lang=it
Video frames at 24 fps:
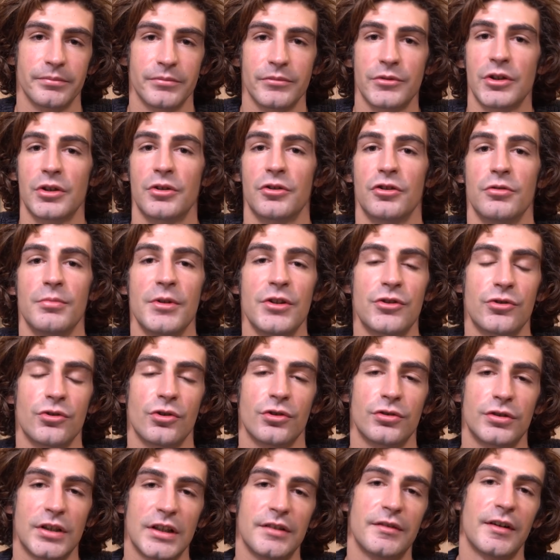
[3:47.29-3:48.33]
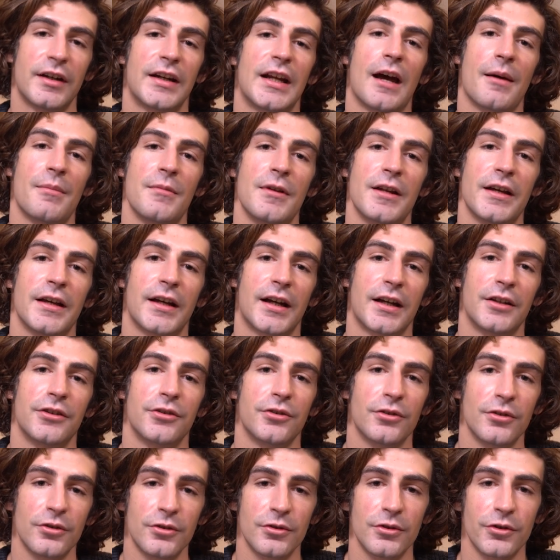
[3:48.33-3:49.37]
Secondo me sono tre variabili che
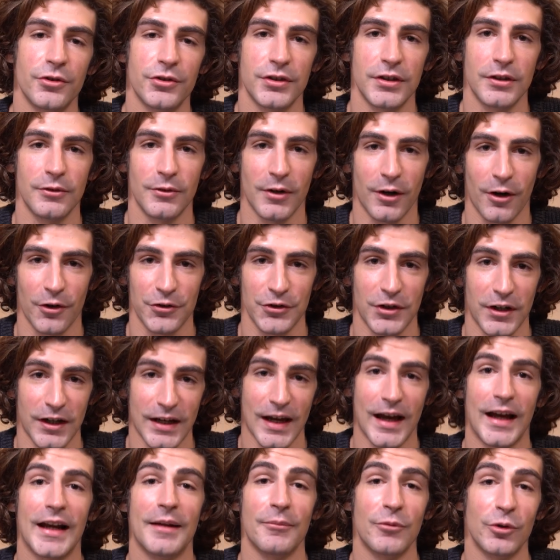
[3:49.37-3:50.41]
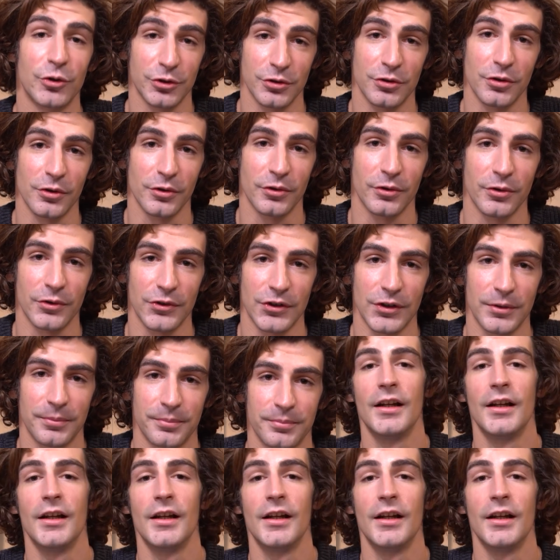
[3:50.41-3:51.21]
rendono il ghosting una cosa reale e molto dolorosa.